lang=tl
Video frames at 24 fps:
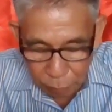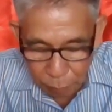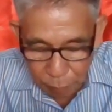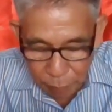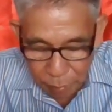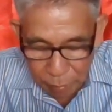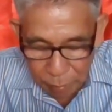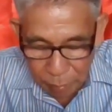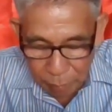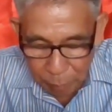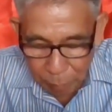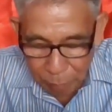to
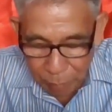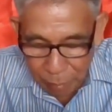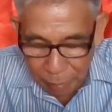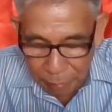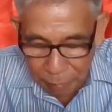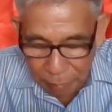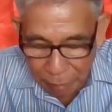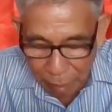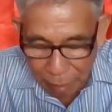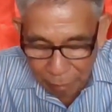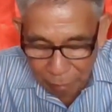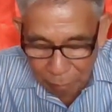be the
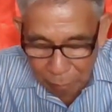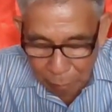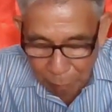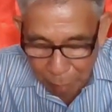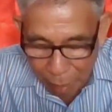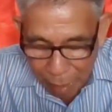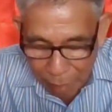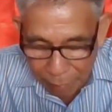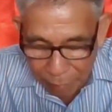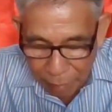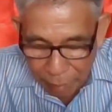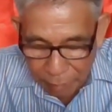military
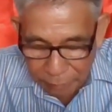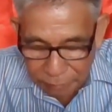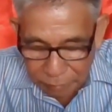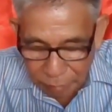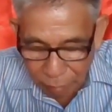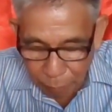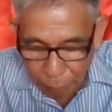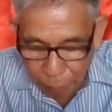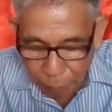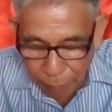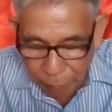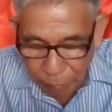barracks
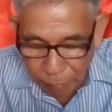of